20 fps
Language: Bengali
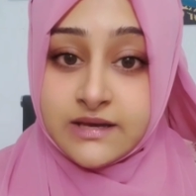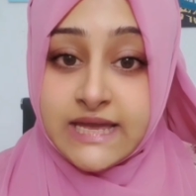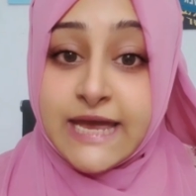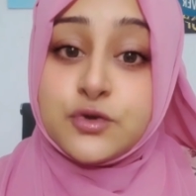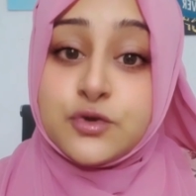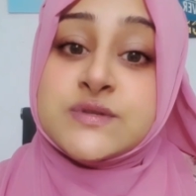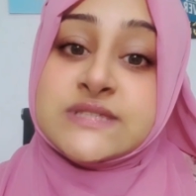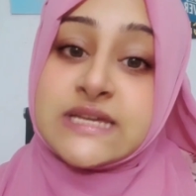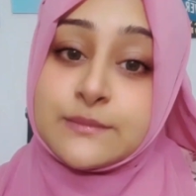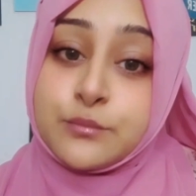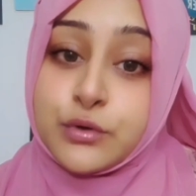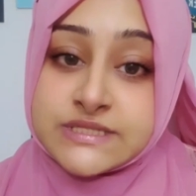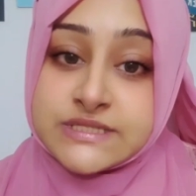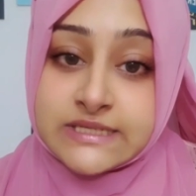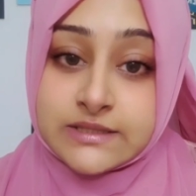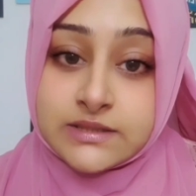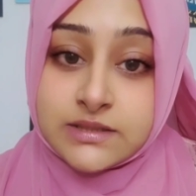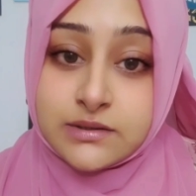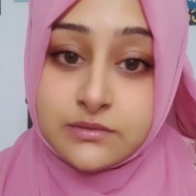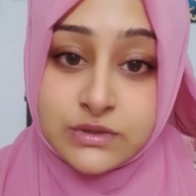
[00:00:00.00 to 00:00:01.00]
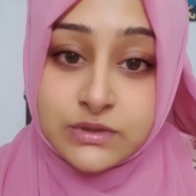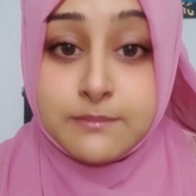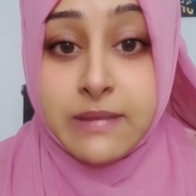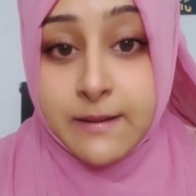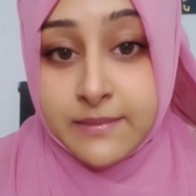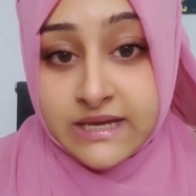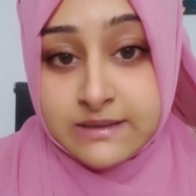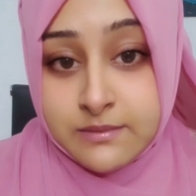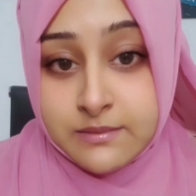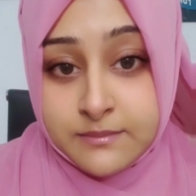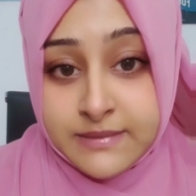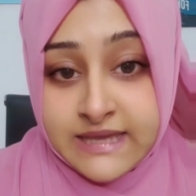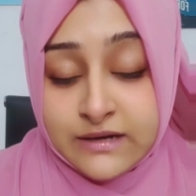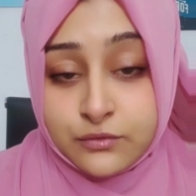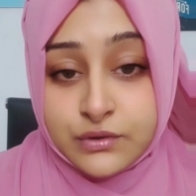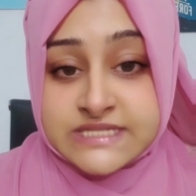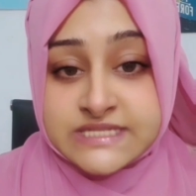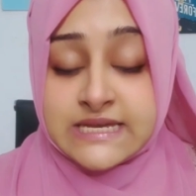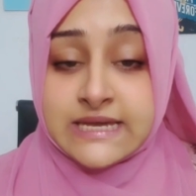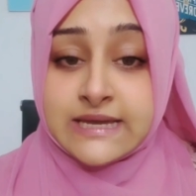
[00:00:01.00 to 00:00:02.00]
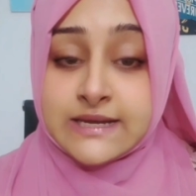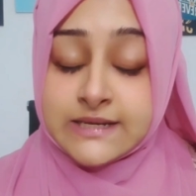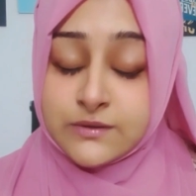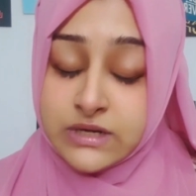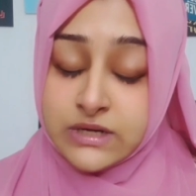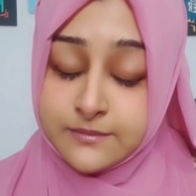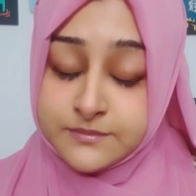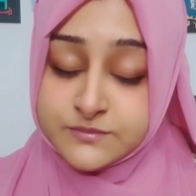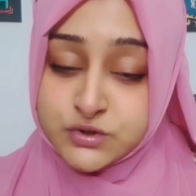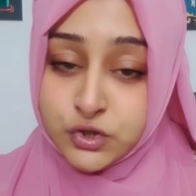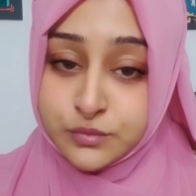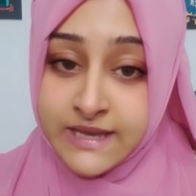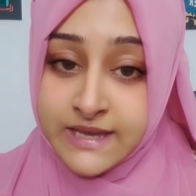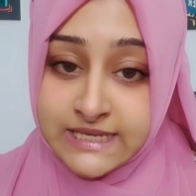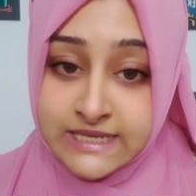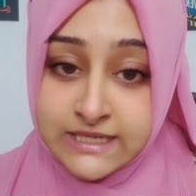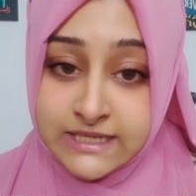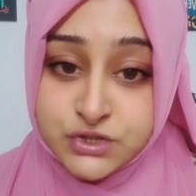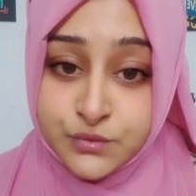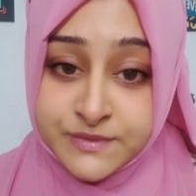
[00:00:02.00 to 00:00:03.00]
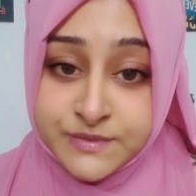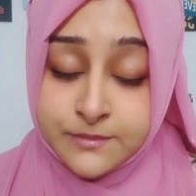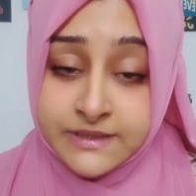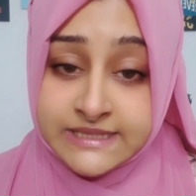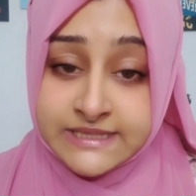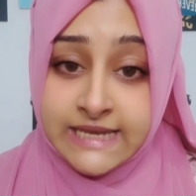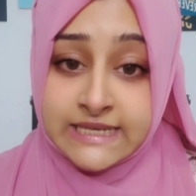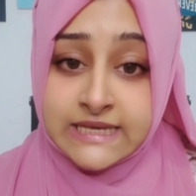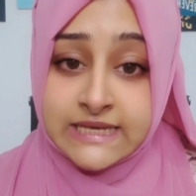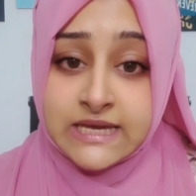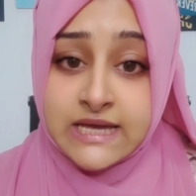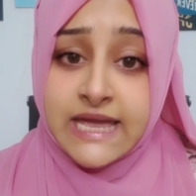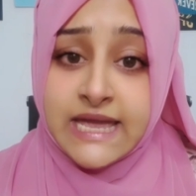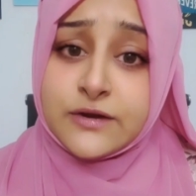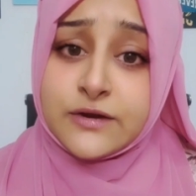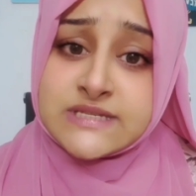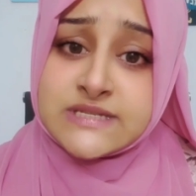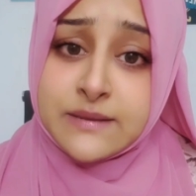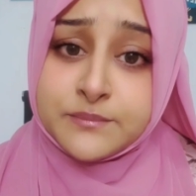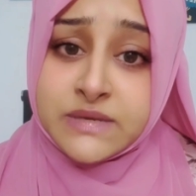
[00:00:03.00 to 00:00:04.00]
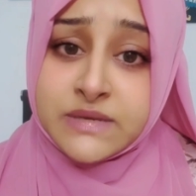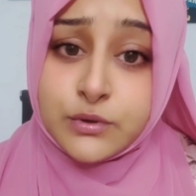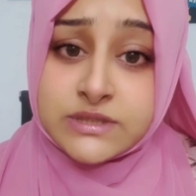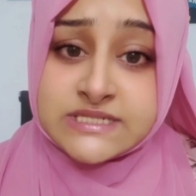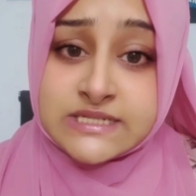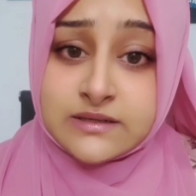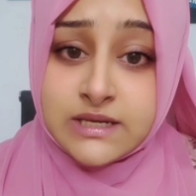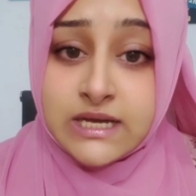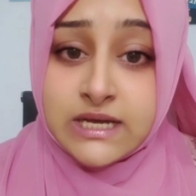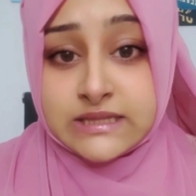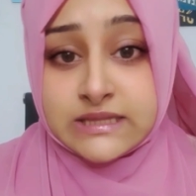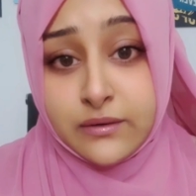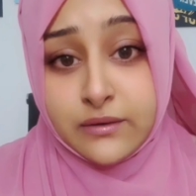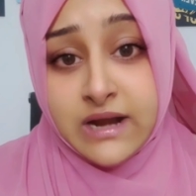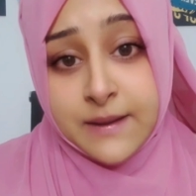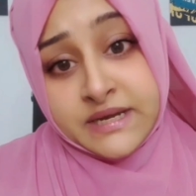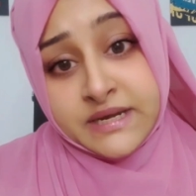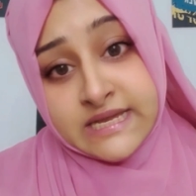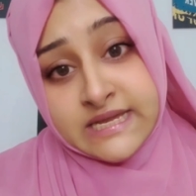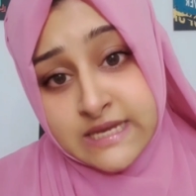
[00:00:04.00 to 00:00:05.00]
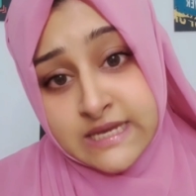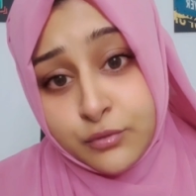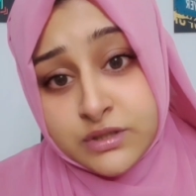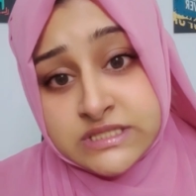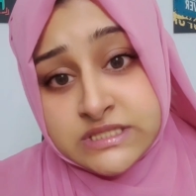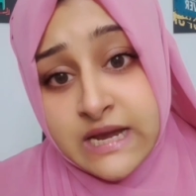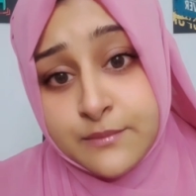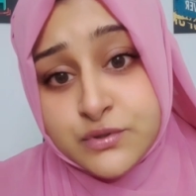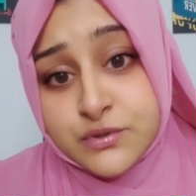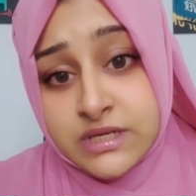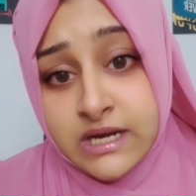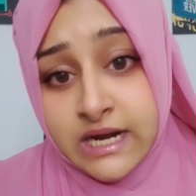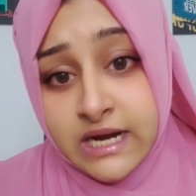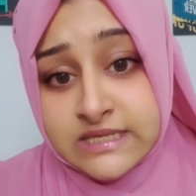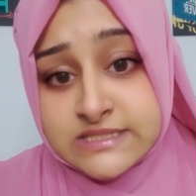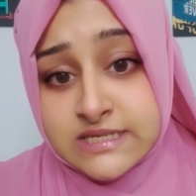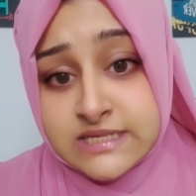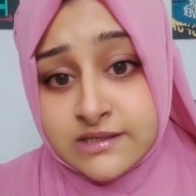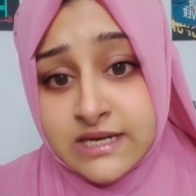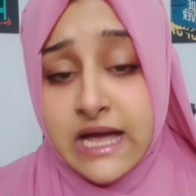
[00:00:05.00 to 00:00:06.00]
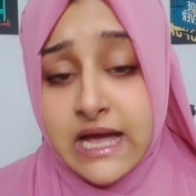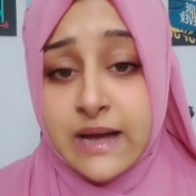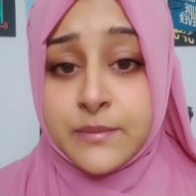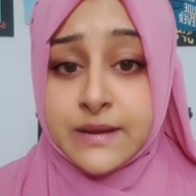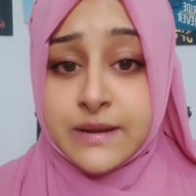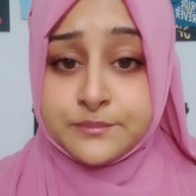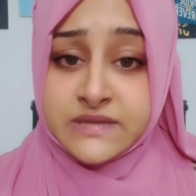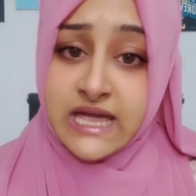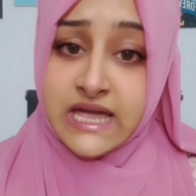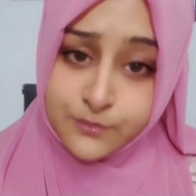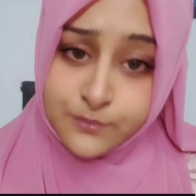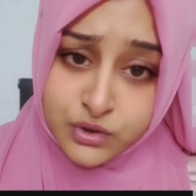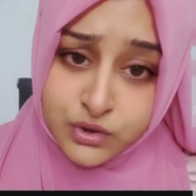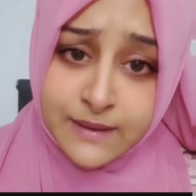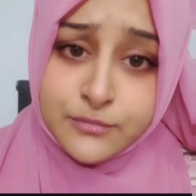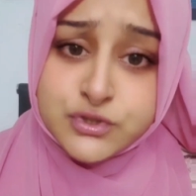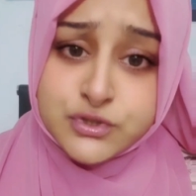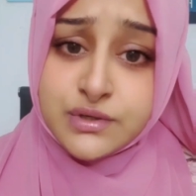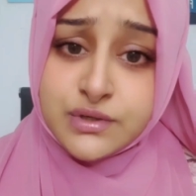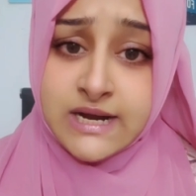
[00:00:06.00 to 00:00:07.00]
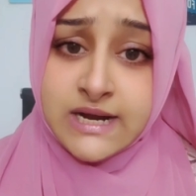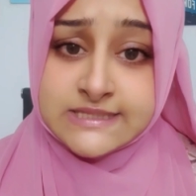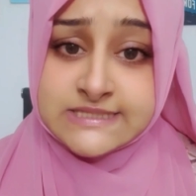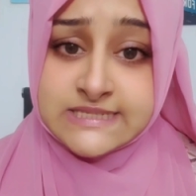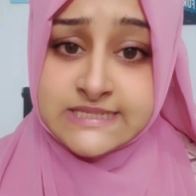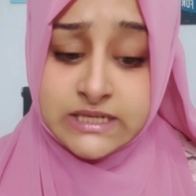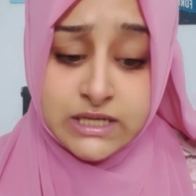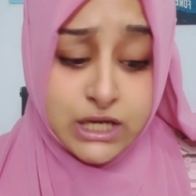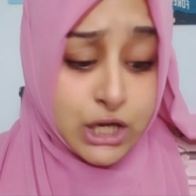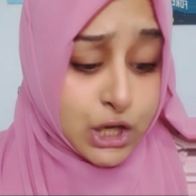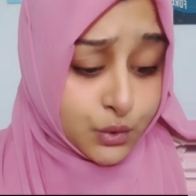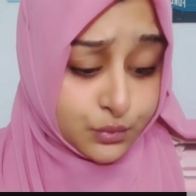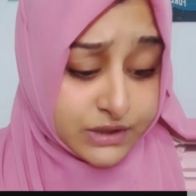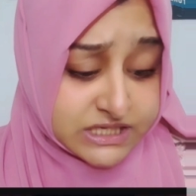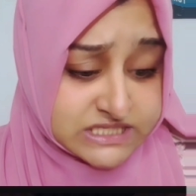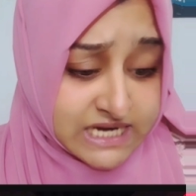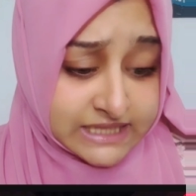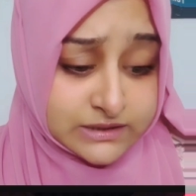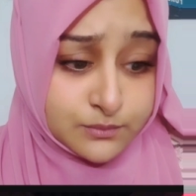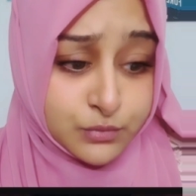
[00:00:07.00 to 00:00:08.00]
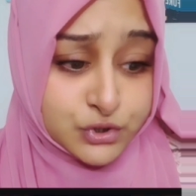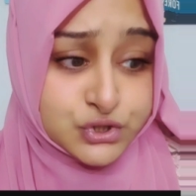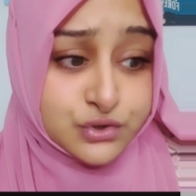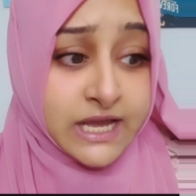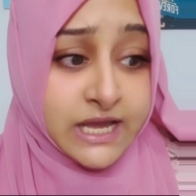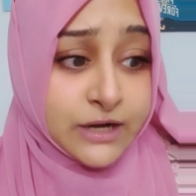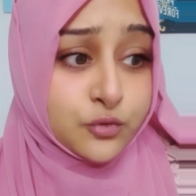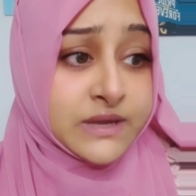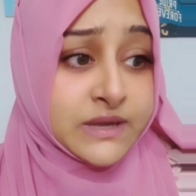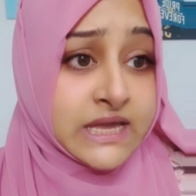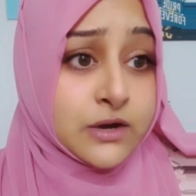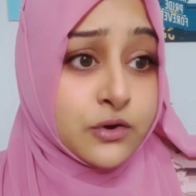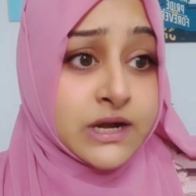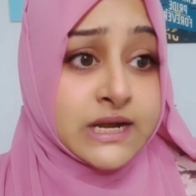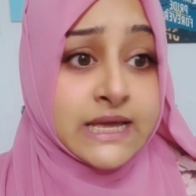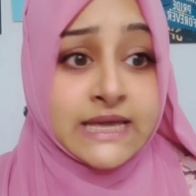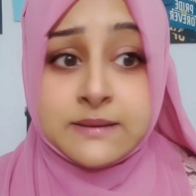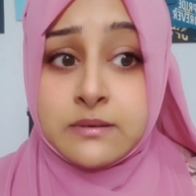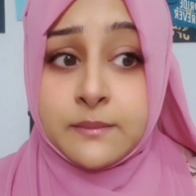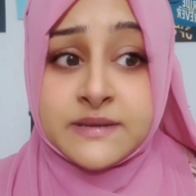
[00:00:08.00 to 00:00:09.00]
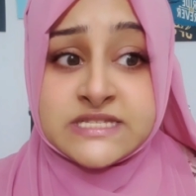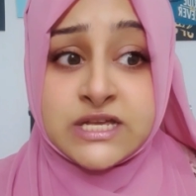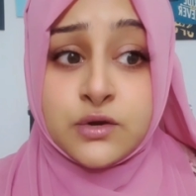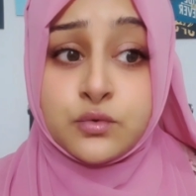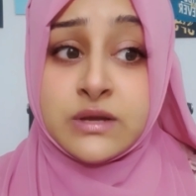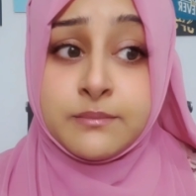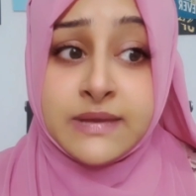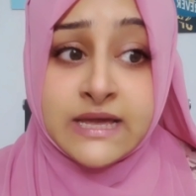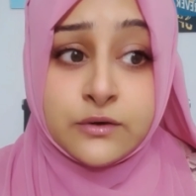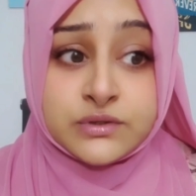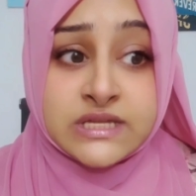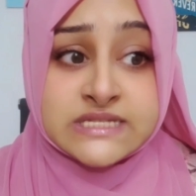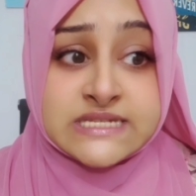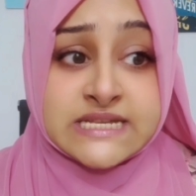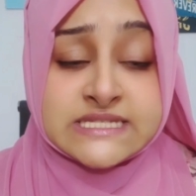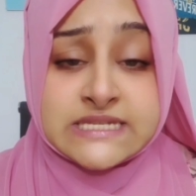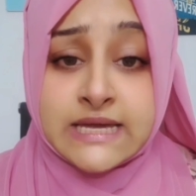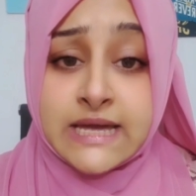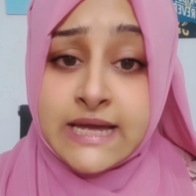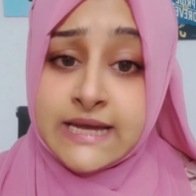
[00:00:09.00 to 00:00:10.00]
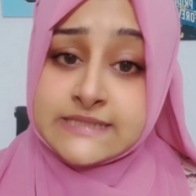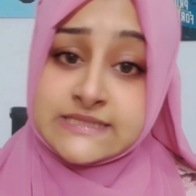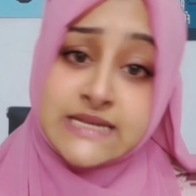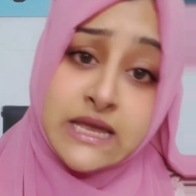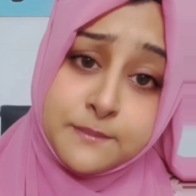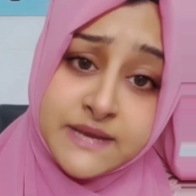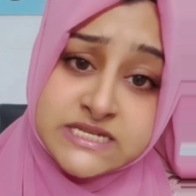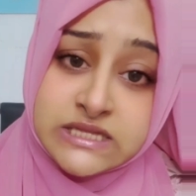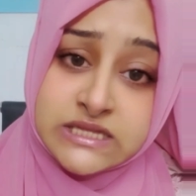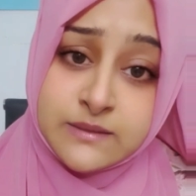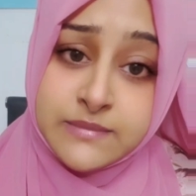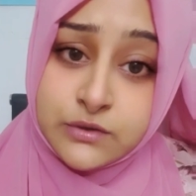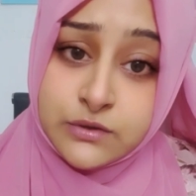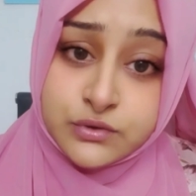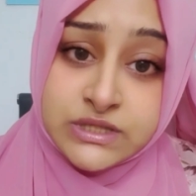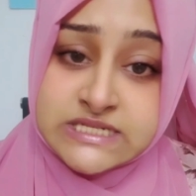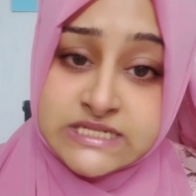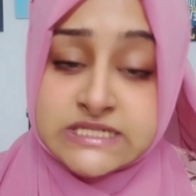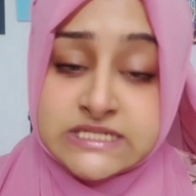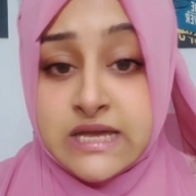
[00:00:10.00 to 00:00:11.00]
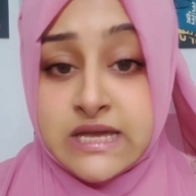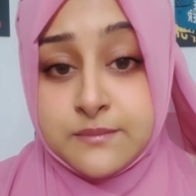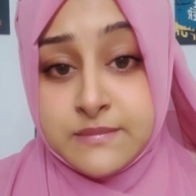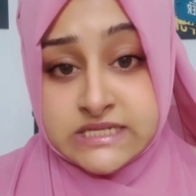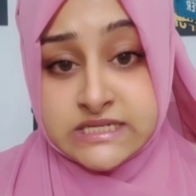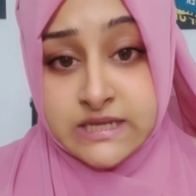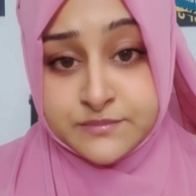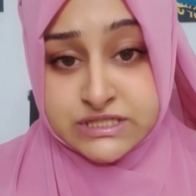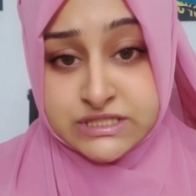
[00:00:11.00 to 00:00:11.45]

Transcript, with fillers: এ টু জেড বলছেন ওনার বাবা কিভাবে বিয়ে করেছে ওনার সব ভাই কি জমি জমা দেয়নি এ টু জেড আপনি বলছেন তাহলে আপনি নিজেই বলছেন আবর্জনা ঘাটতে চান না আবার আপনি এমন আবর্জনা ঘাটছেন উনি সাত বছর কেন বিয়ে করেন নাই কিভাবে ছিল উনি বিয়ে করতে চেয়েছে যেই মেয়ের সাথে বিয়ে করতে চেয়েছে সেই মেয়ে